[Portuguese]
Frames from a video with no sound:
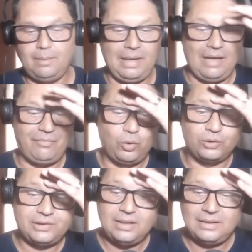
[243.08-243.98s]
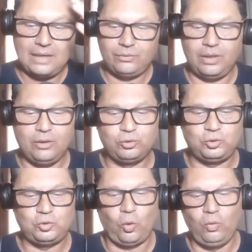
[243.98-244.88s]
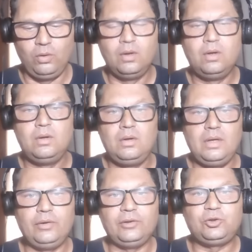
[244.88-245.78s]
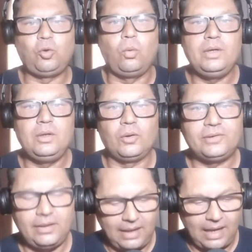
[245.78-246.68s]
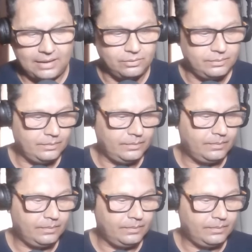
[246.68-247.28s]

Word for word: Palavra inocentado, eu sou, eu estou inocentado.